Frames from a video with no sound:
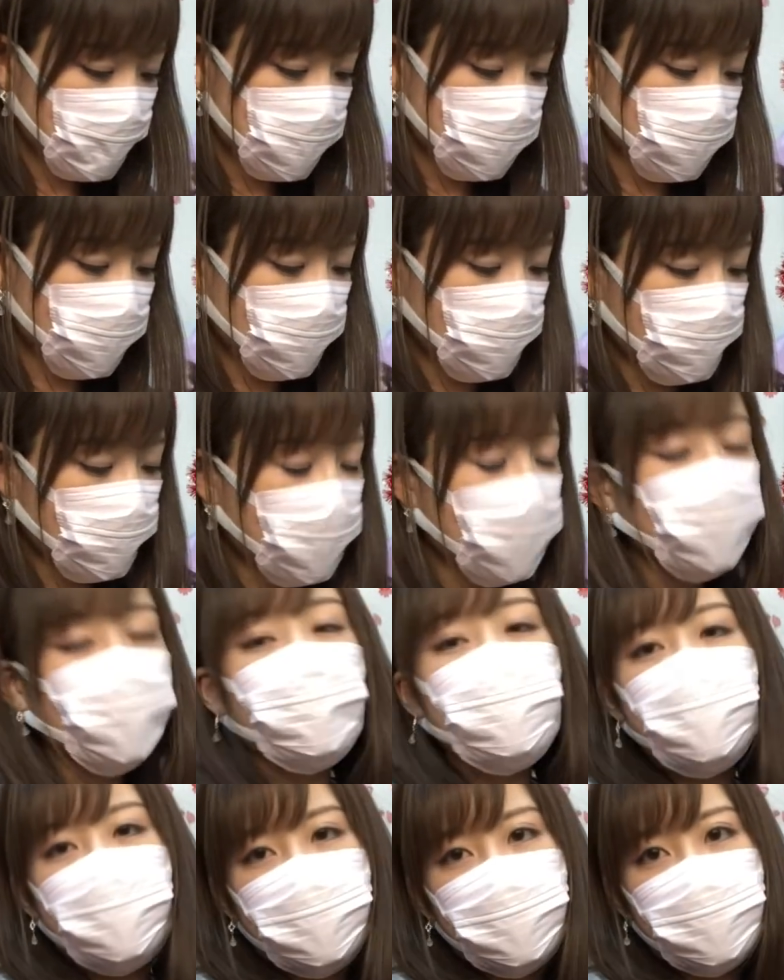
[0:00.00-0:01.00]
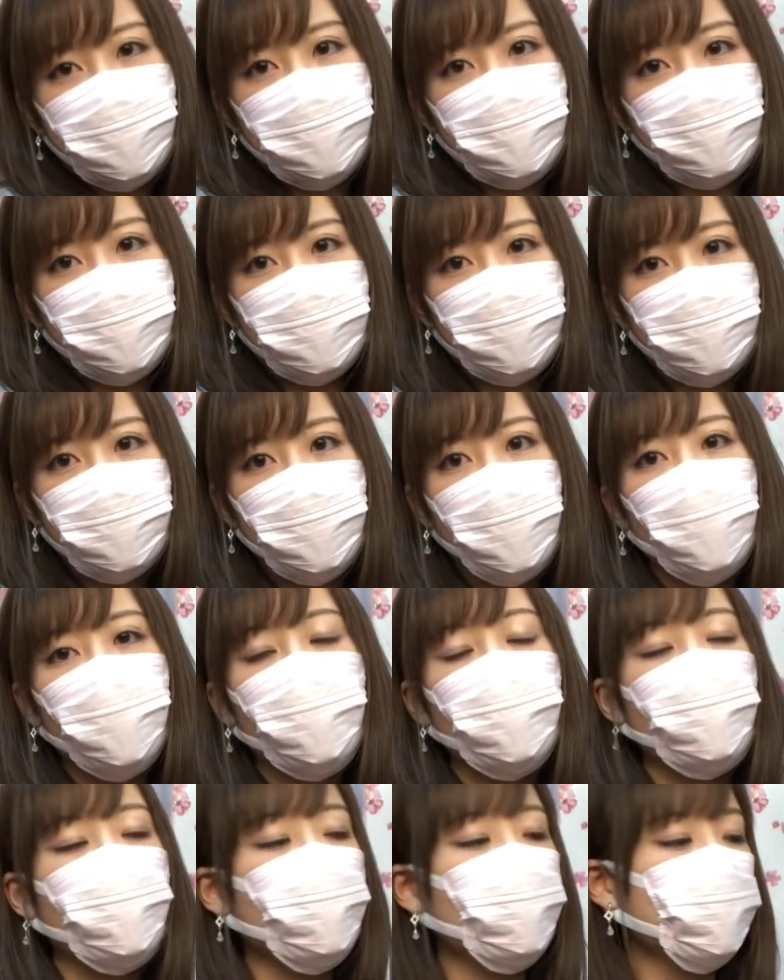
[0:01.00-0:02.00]
そう毎年こ
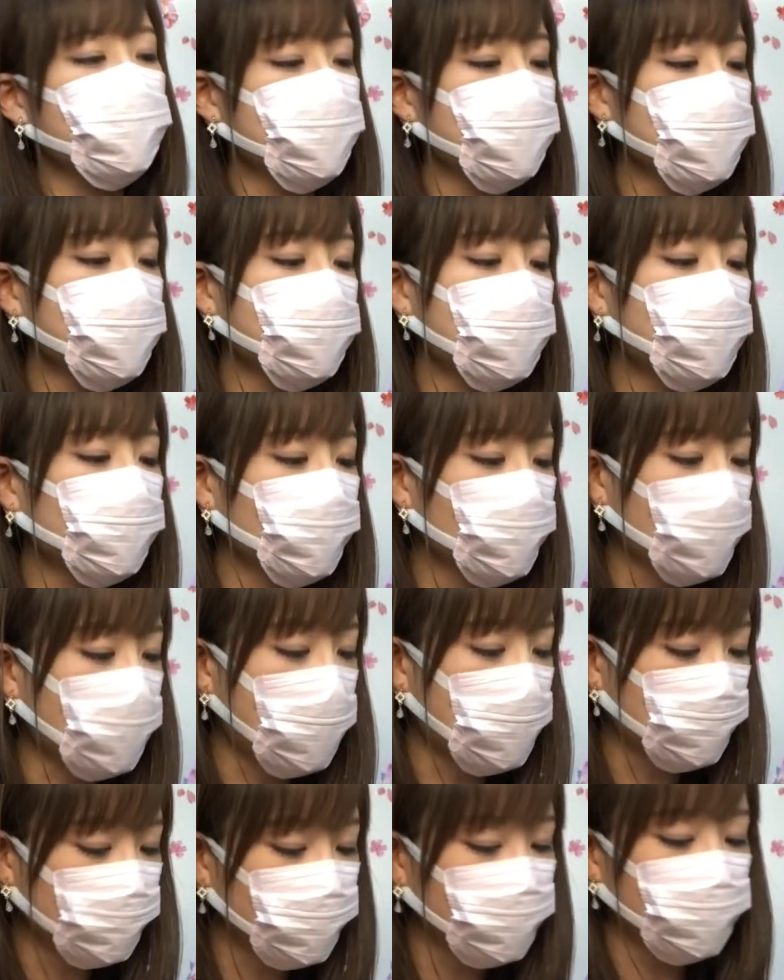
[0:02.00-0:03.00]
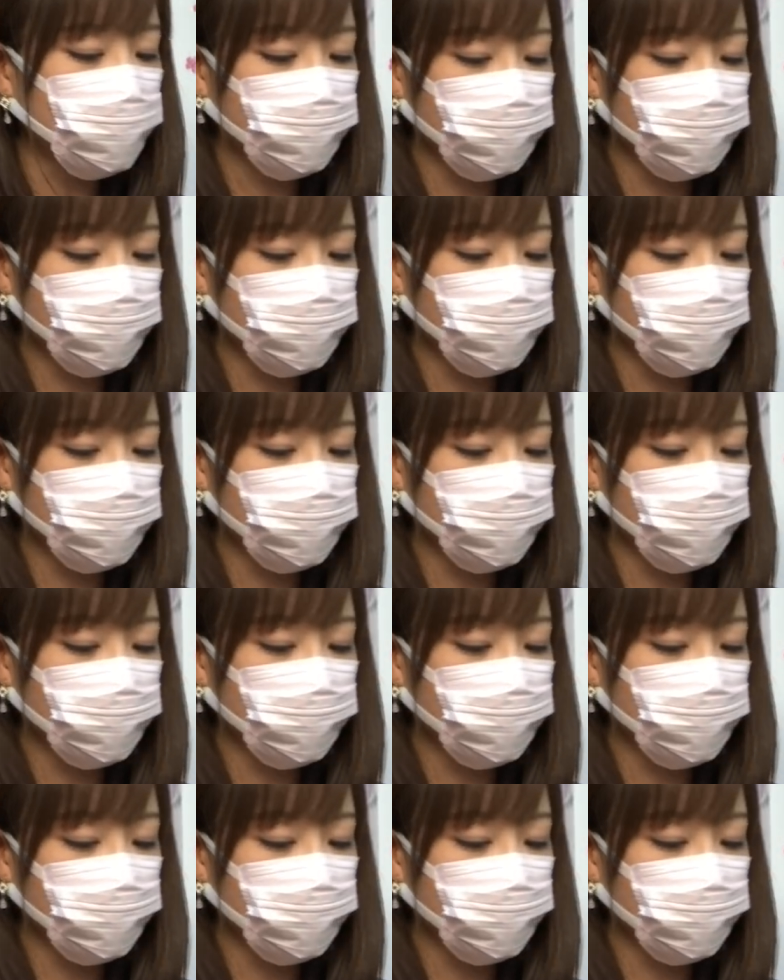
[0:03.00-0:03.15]
の時期になると買う